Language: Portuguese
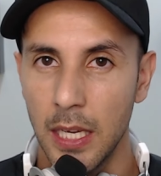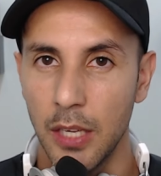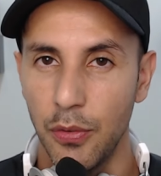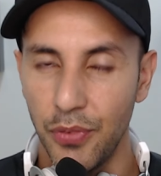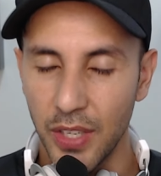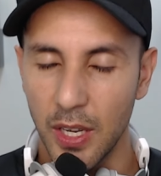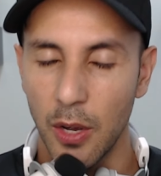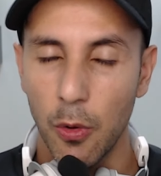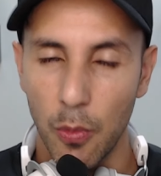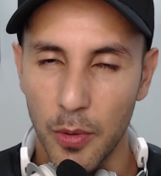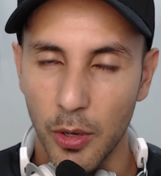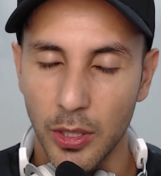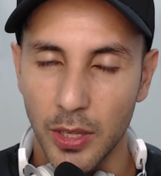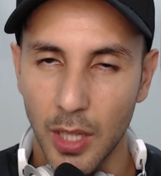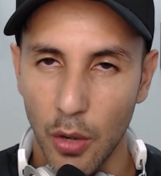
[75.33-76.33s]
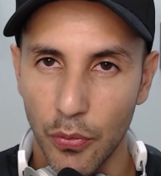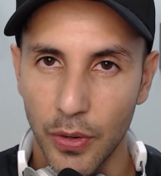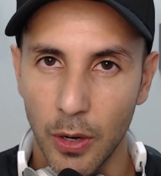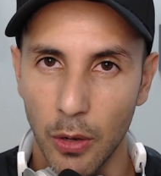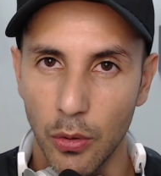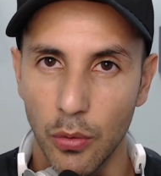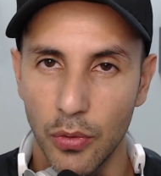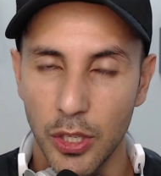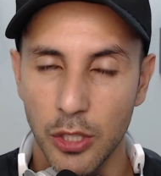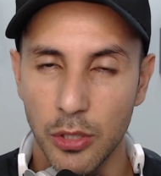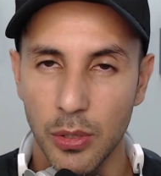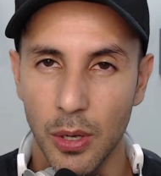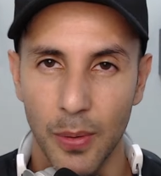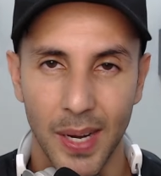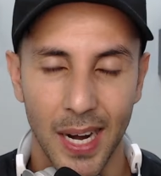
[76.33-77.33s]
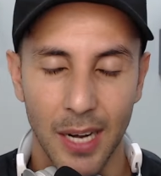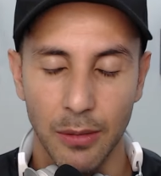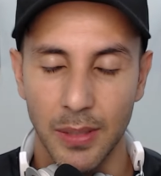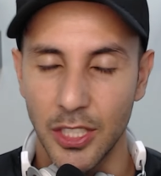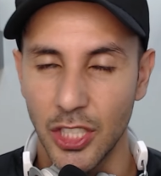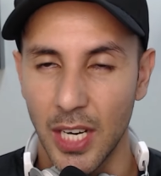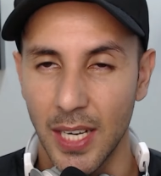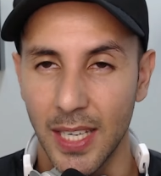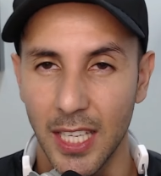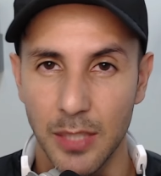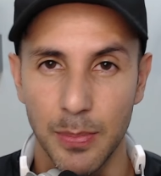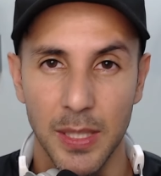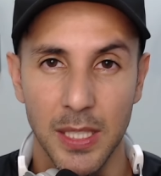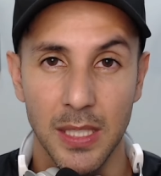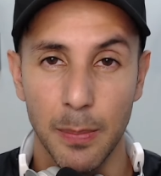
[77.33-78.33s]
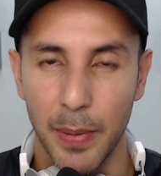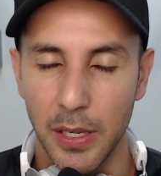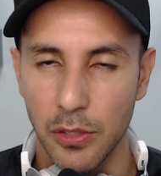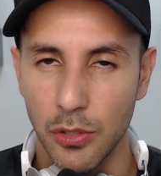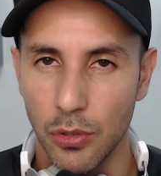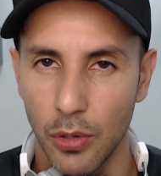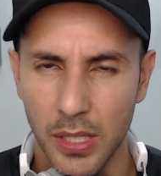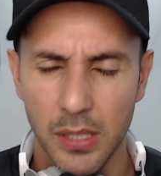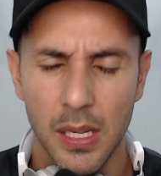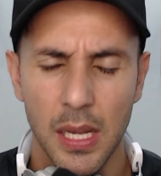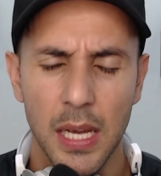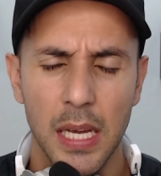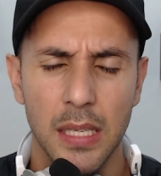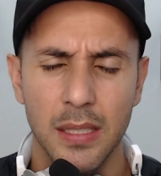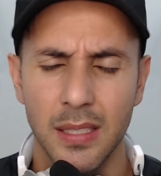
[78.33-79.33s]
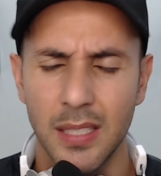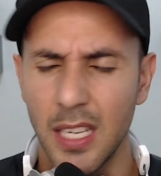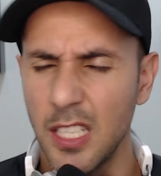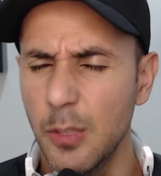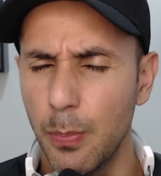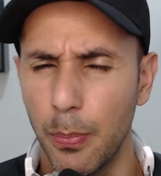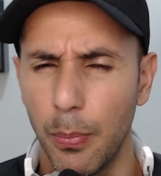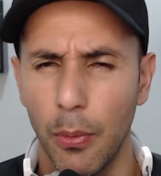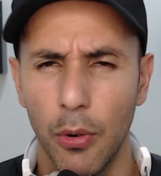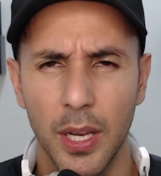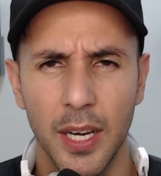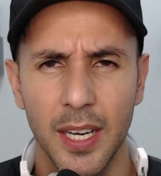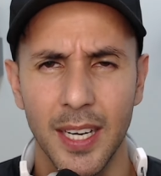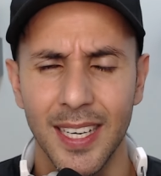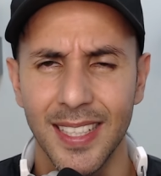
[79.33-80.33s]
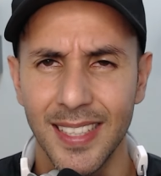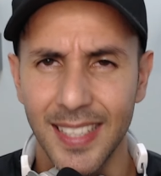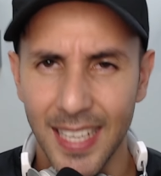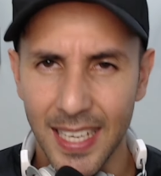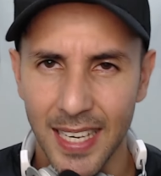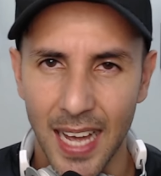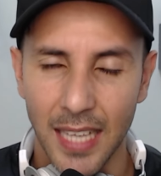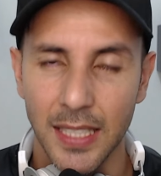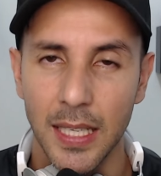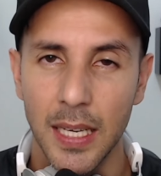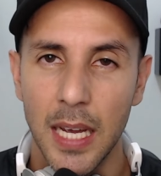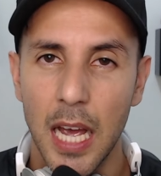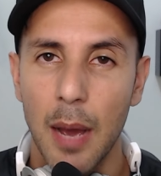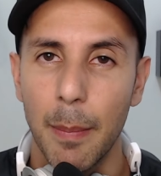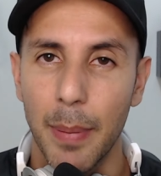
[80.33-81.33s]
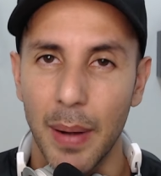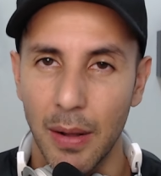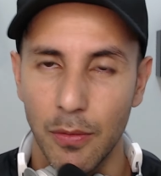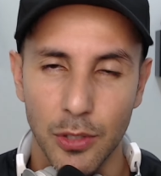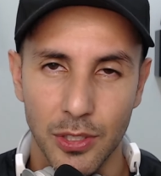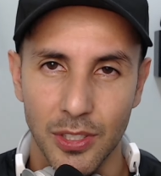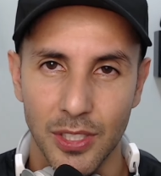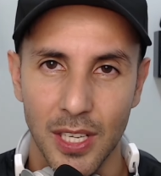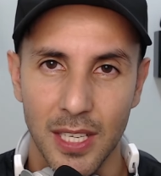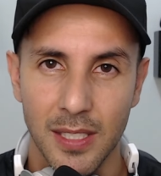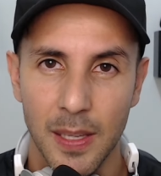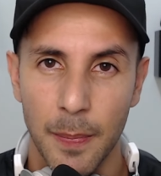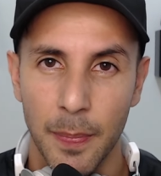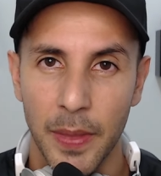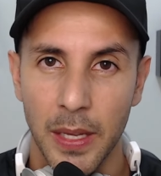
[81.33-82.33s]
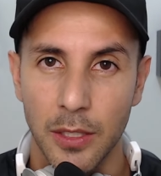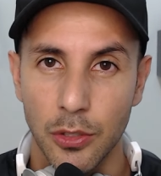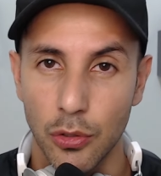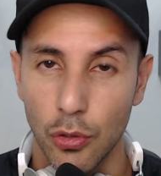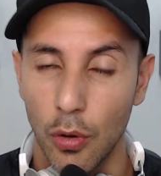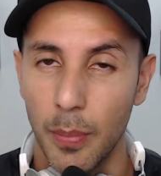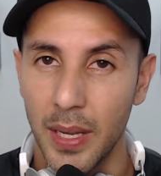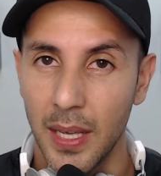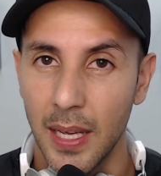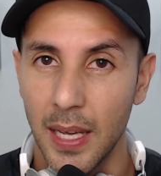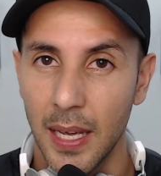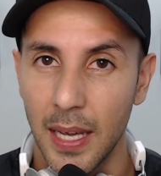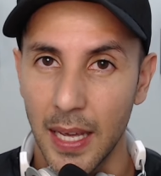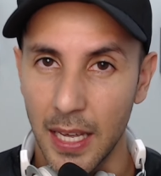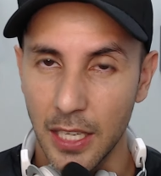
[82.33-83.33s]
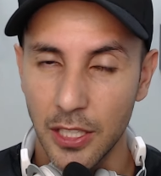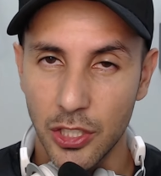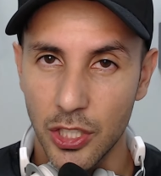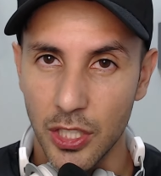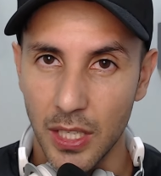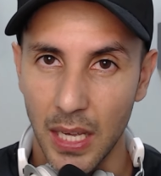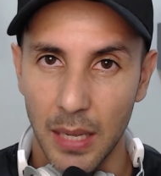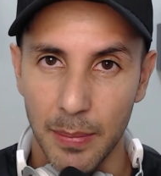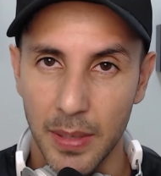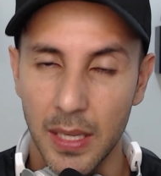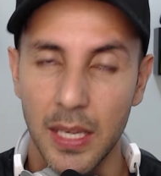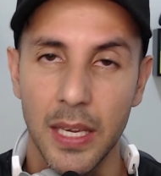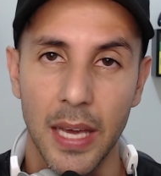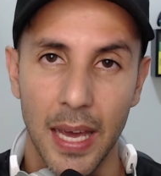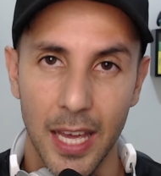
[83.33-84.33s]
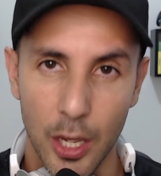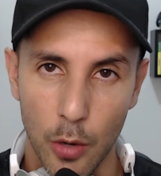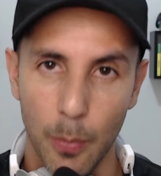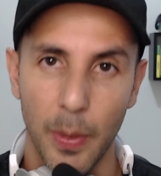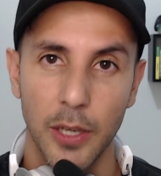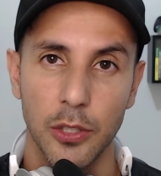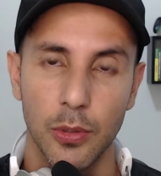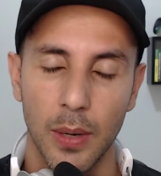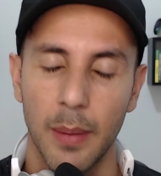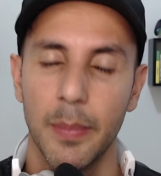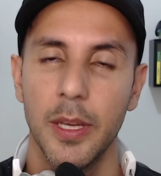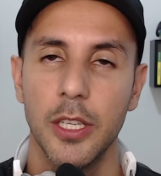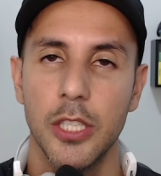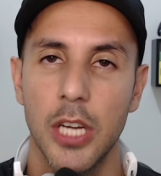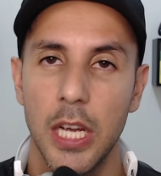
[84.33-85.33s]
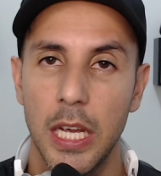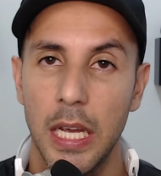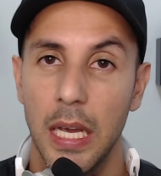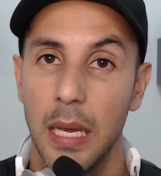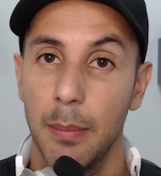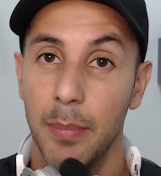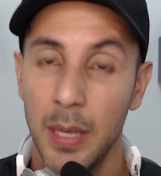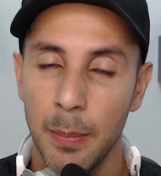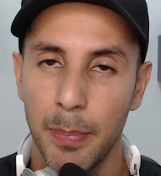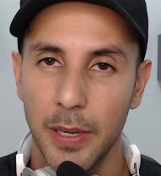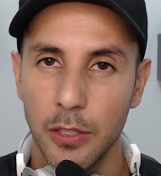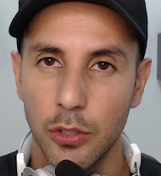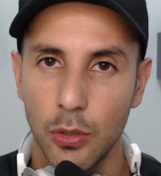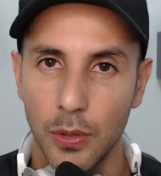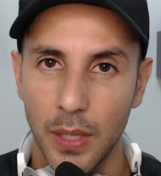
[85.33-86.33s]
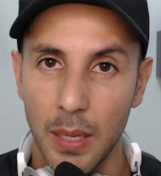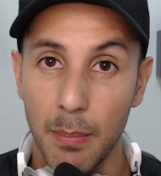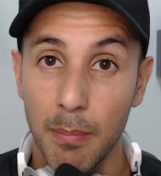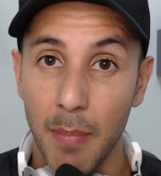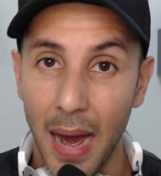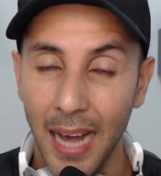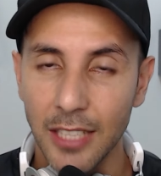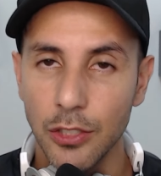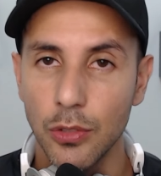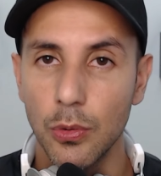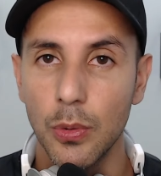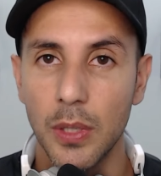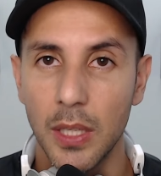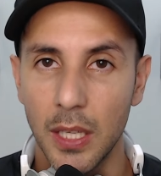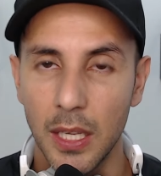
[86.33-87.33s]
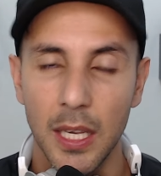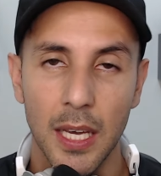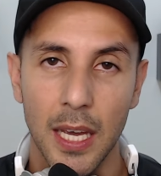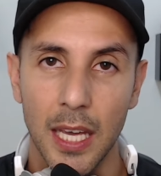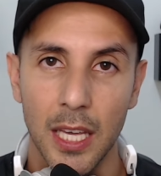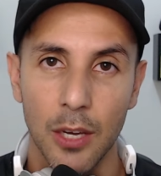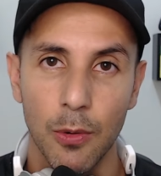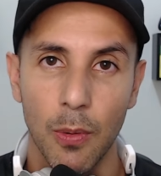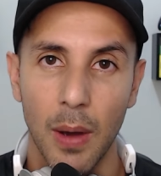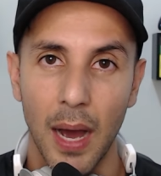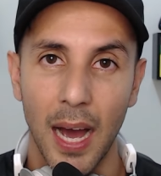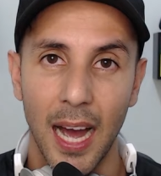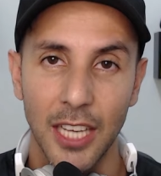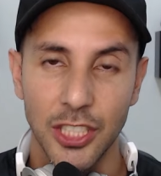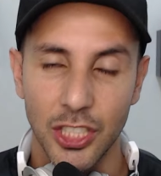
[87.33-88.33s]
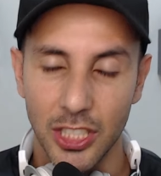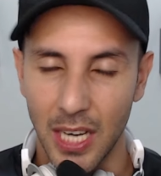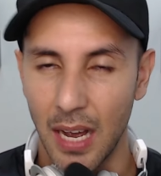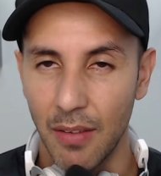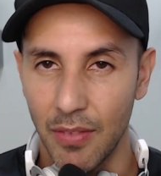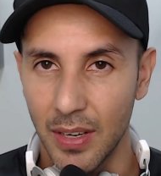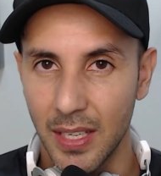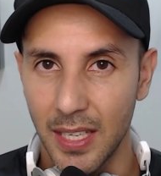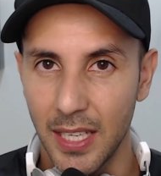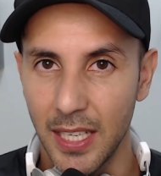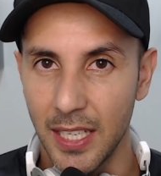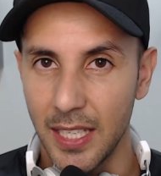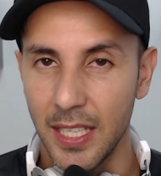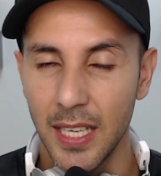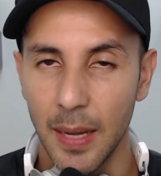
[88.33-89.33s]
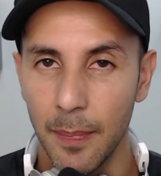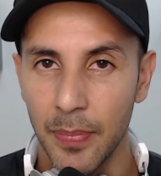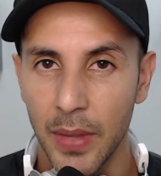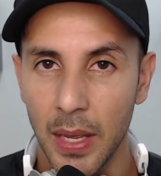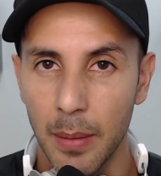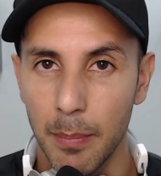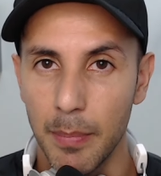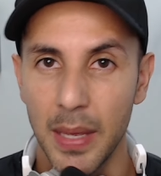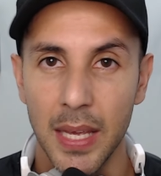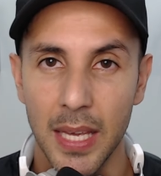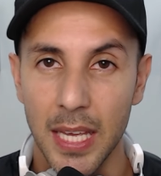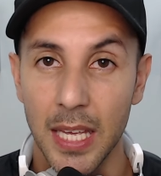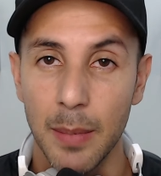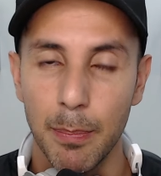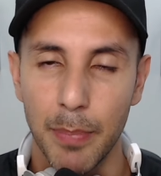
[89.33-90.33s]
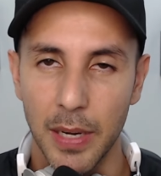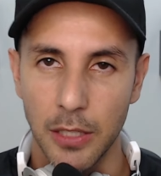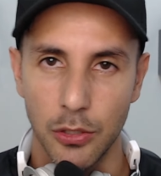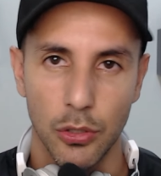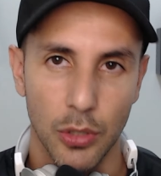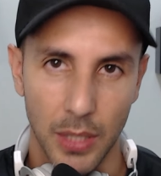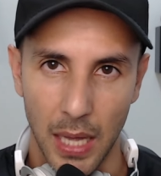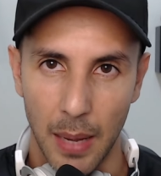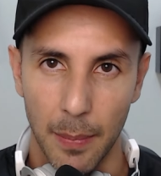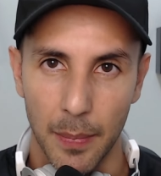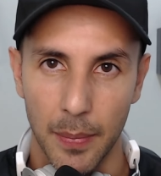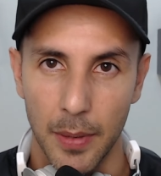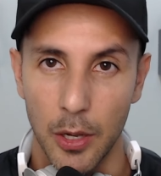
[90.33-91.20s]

e fica comigo até o final do vídeo que eu quero deixar aqui as minhas impressões sem spoiler nem nada para vocês sobre este game que eu particularmente me impressionei mais do que eu achava que iria me impressionar.